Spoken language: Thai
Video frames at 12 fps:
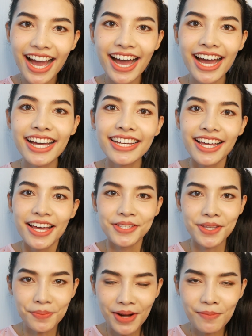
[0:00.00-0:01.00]
คะ
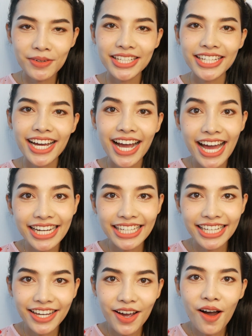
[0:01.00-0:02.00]
สำหรับวันนี้นะคะ
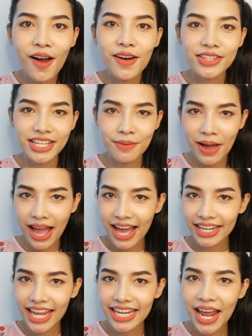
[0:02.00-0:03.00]
นิ้งก็จะมา
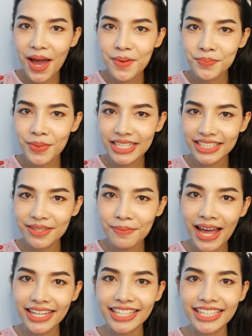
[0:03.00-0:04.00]
แนะนำผลิต
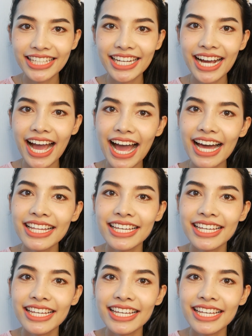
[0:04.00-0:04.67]
ภัณฑ์ดีๆนะคะ